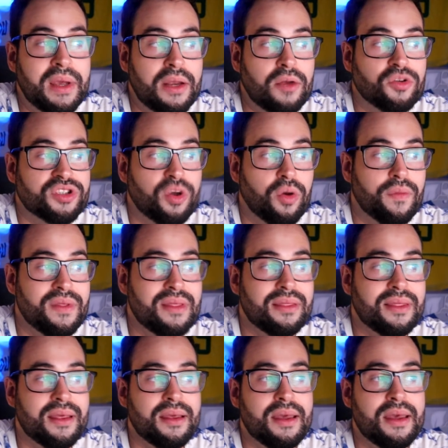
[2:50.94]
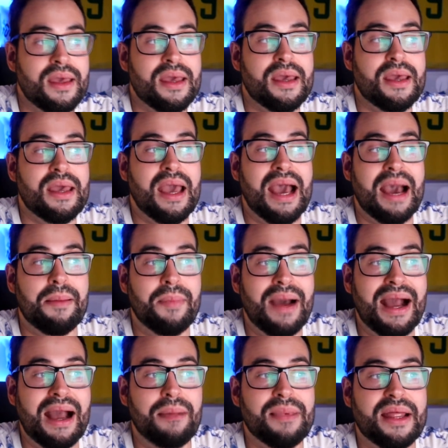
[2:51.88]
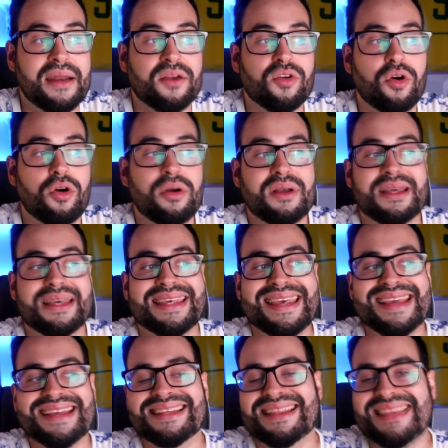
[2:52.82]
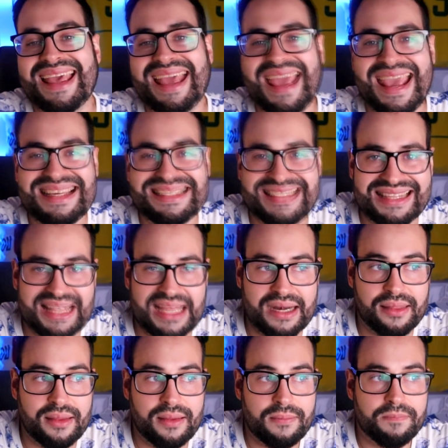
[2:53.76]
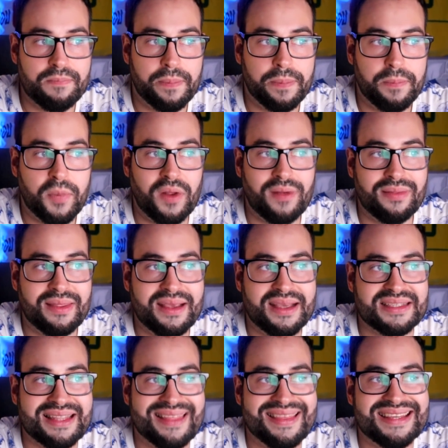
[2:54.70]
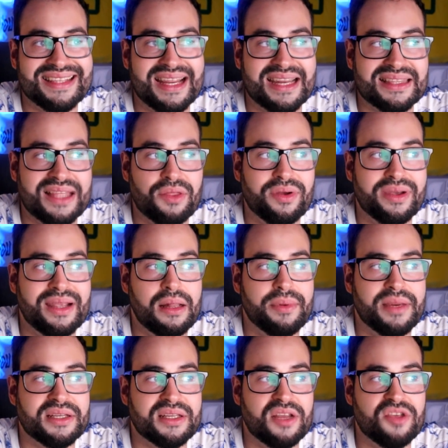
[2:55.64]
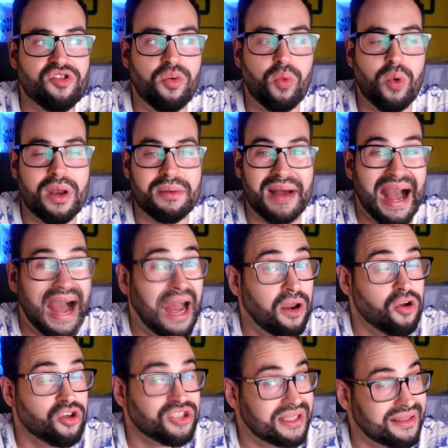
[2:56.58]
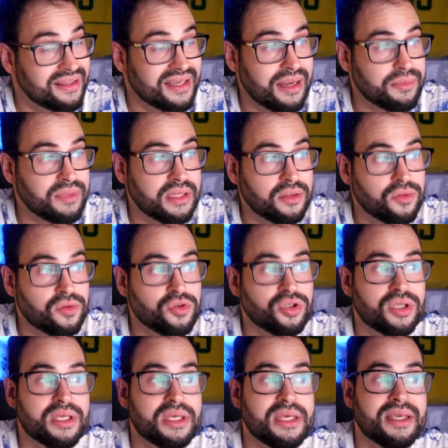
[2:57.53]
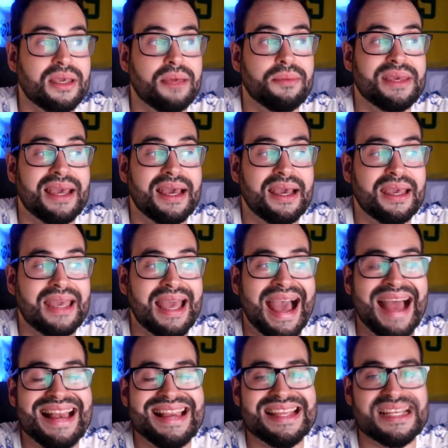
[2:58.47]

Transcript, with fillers: Melo. Según dicen, van a hablar con Quique Setién esa tarde, pero dicen que está descartado que el brasileño vuelva a los entrenamientos y que viaje a